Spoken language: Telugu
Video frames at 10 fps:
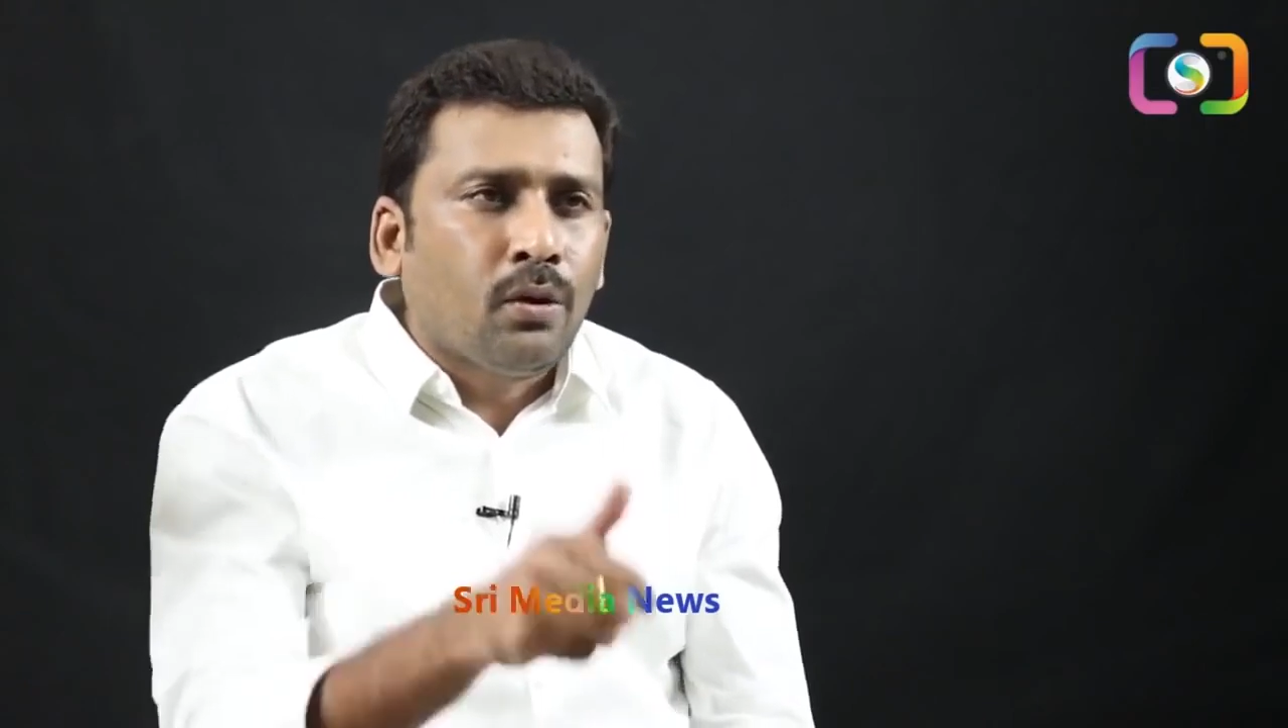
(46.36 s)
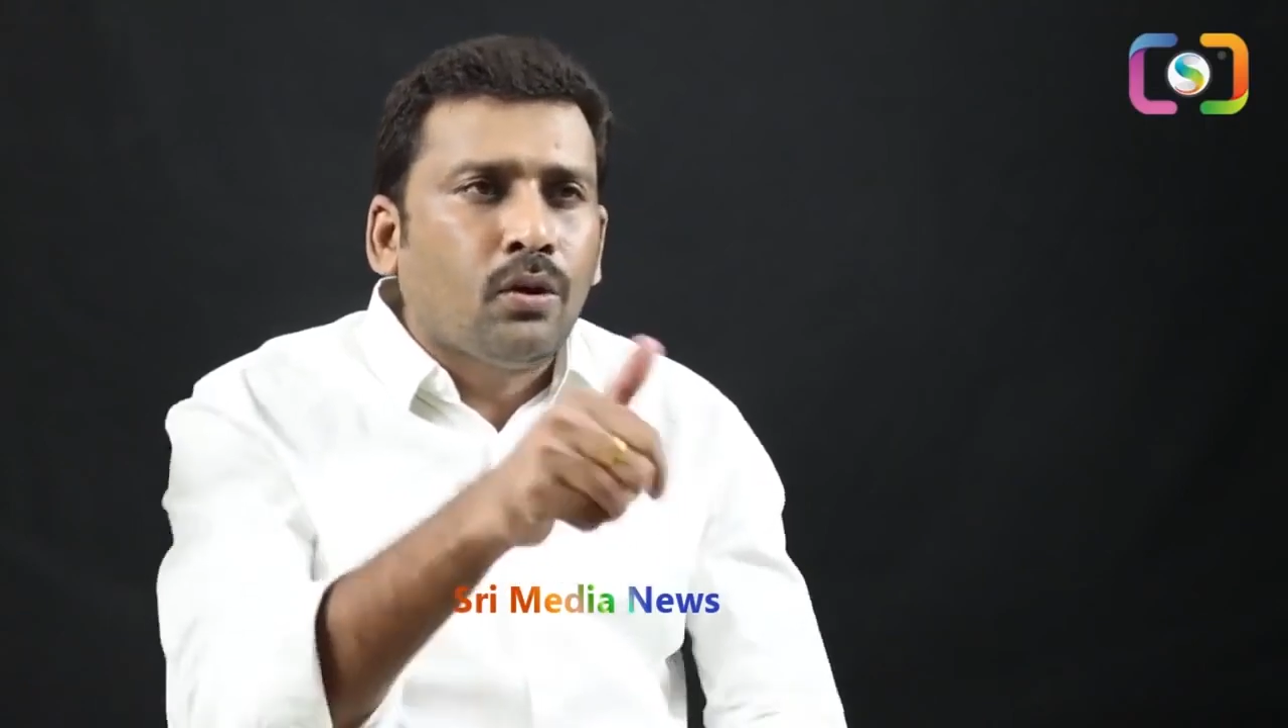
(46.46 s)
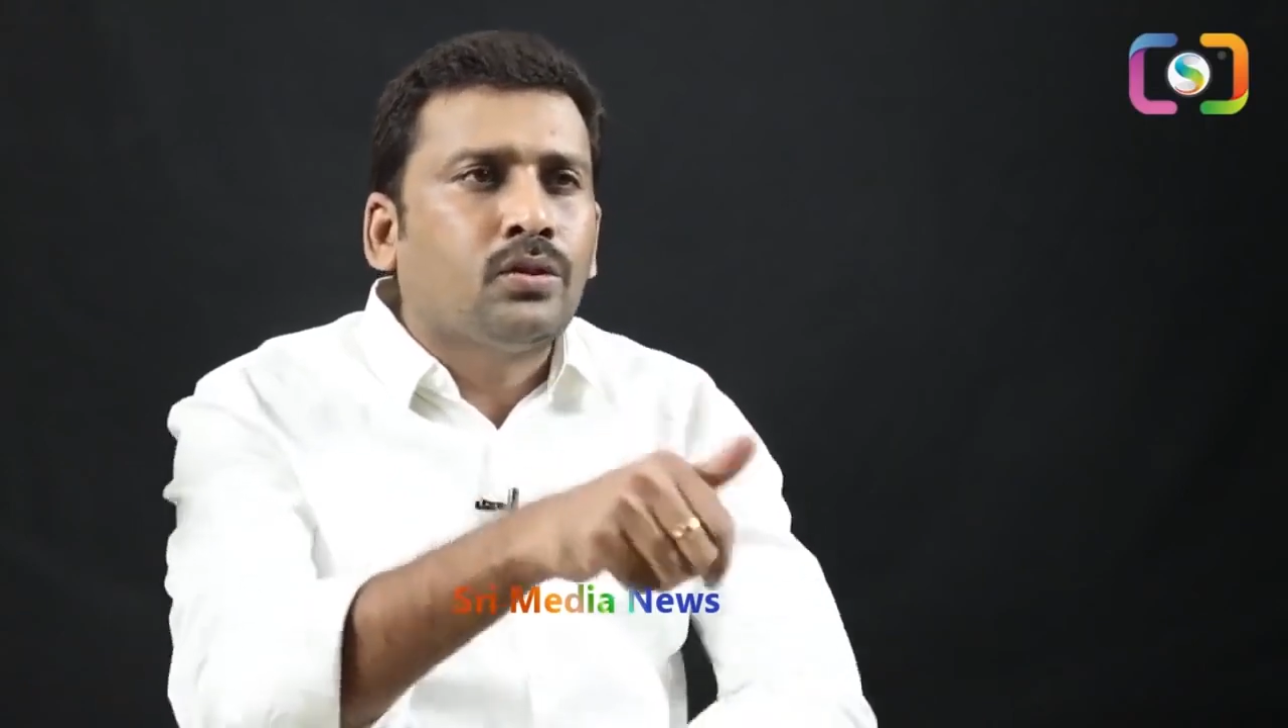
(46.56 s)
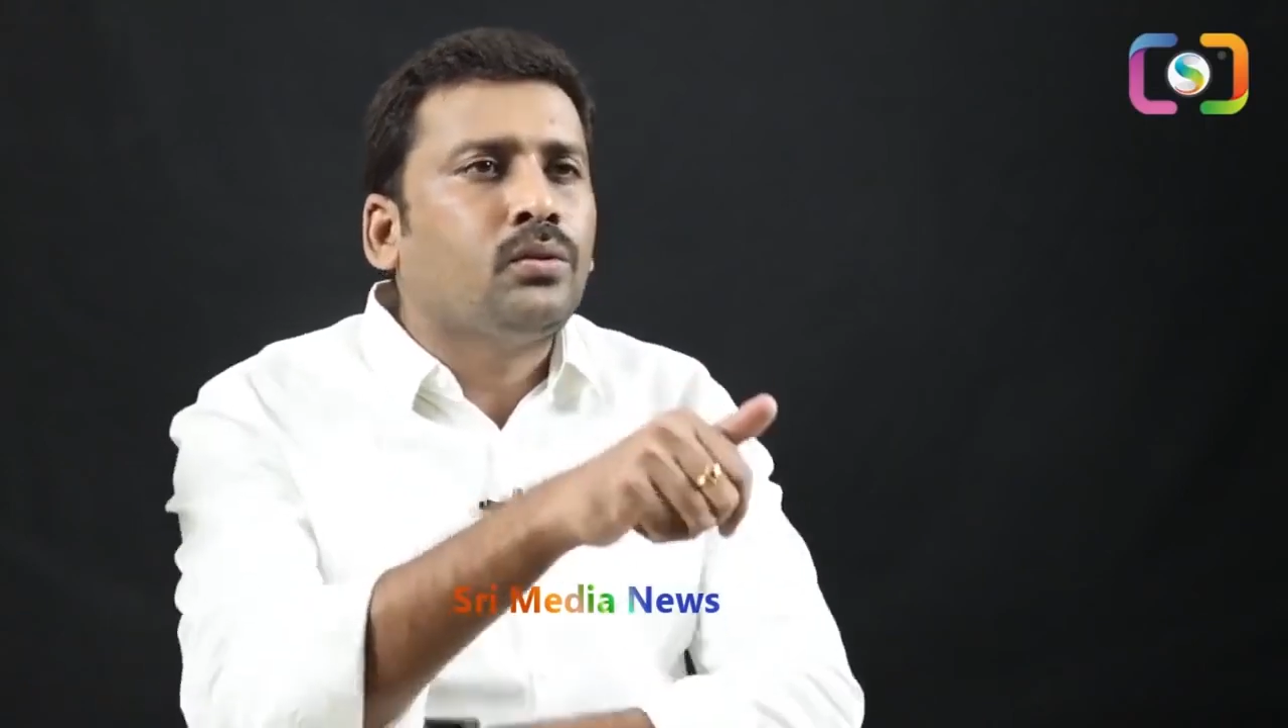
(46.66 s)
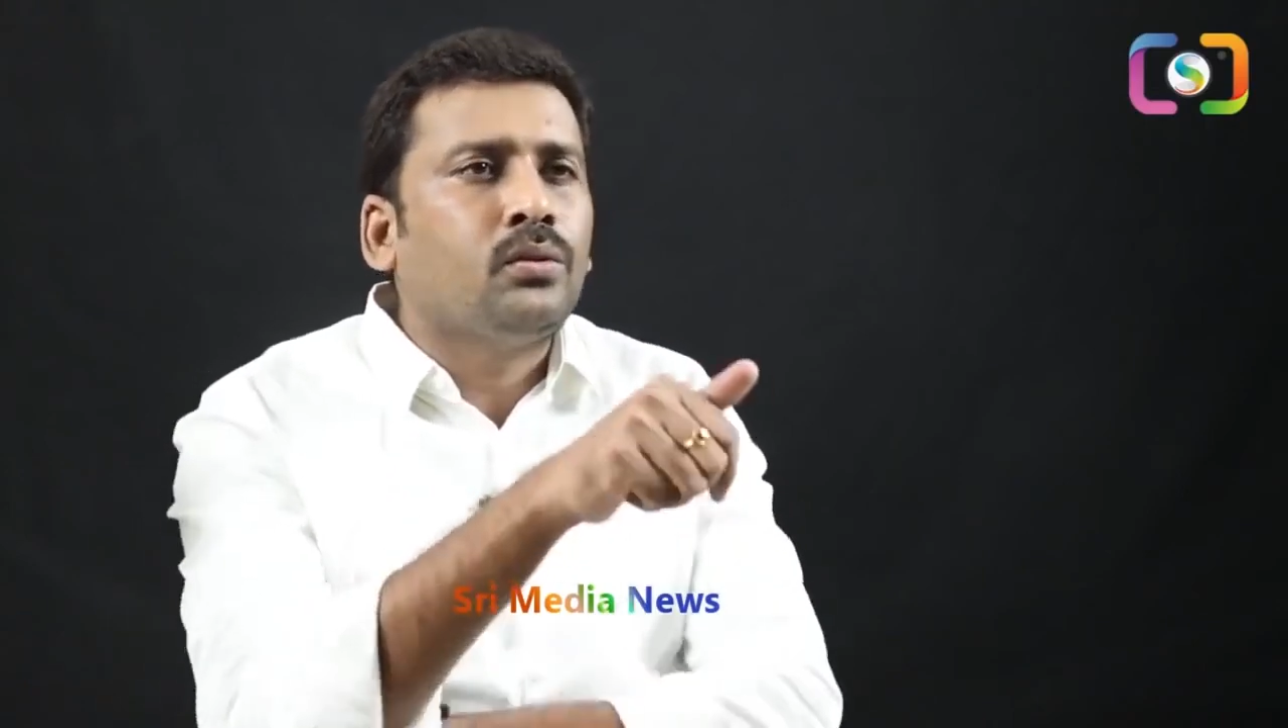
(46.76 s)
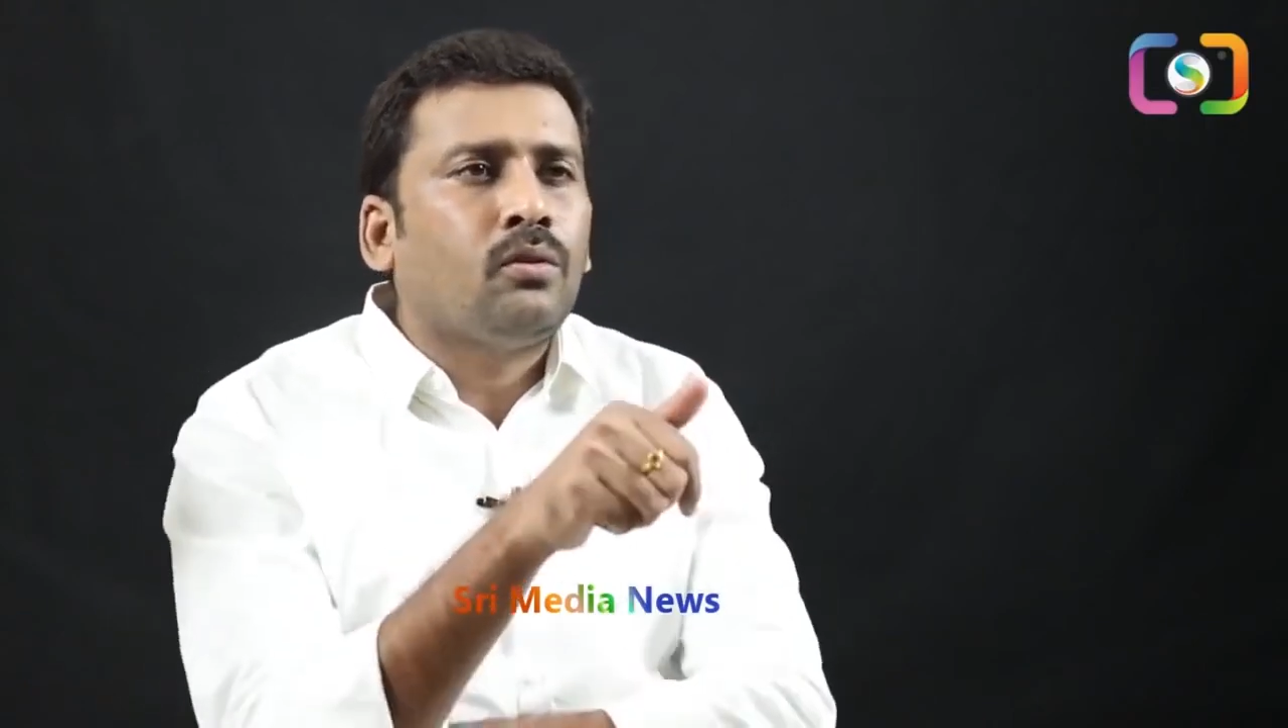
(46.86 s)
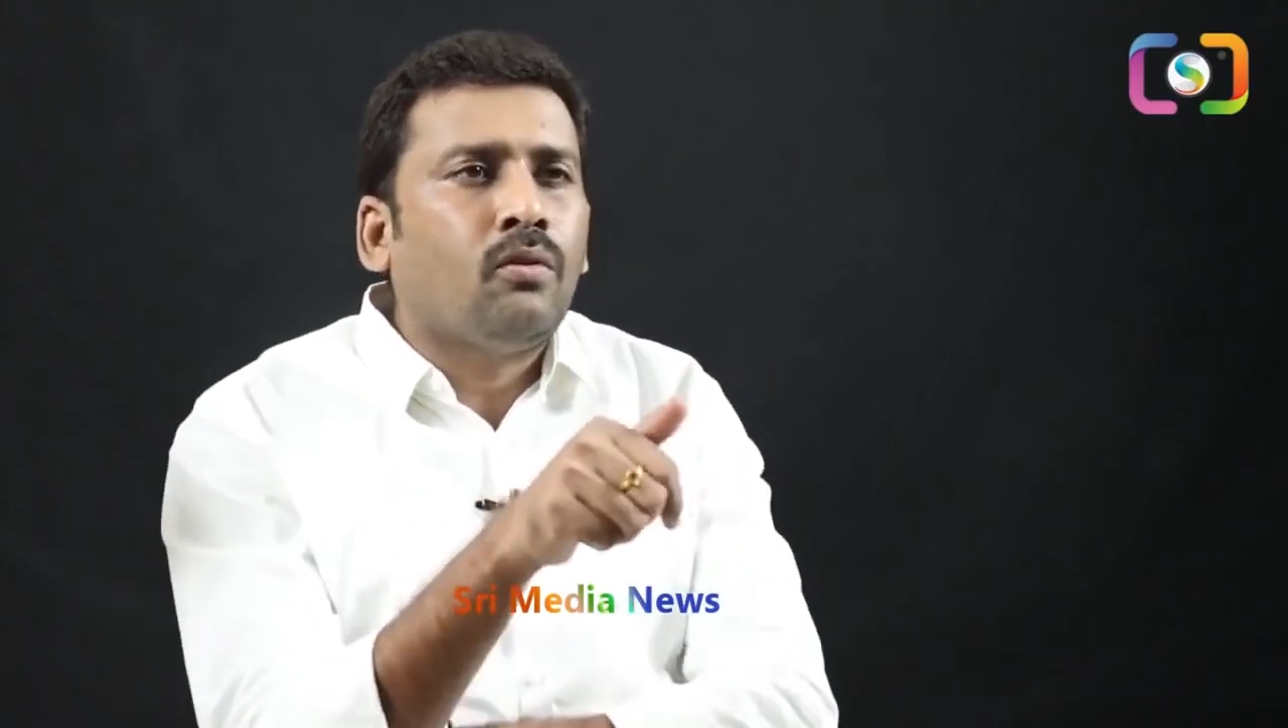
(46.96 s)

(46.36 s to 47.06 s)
ఈరోజు